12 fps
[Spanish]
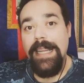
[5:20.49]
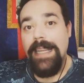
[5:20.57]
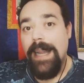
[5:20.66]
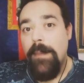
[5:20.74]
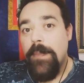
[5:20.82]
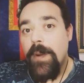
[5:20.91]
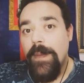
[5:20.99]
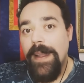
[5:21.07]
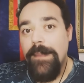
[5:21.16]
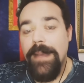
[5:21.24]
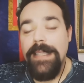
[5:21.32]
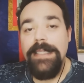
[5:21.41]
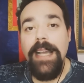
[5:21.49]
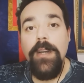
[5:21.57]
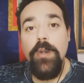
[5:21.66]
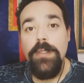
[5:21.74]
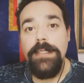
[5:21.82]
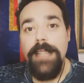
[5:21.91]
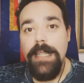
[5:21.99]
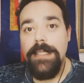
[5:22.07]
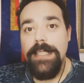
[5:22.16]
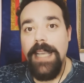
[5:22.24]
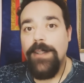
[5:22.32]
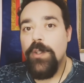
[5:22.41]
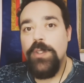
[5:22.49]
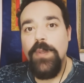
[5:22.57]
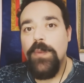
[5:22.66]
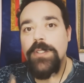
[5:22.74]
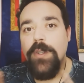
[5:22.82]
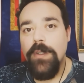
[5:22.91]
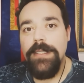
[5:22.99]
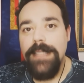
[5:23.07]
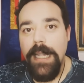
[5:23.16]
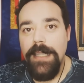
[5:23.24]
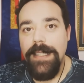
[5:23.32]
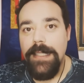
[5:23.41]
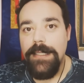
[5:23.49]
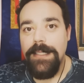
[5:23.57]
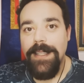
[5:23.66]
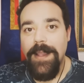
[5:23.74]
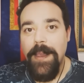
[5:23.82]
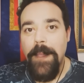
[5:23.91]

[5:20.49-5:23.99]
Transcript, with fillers: El gran problema es la constancia. No somos constantes.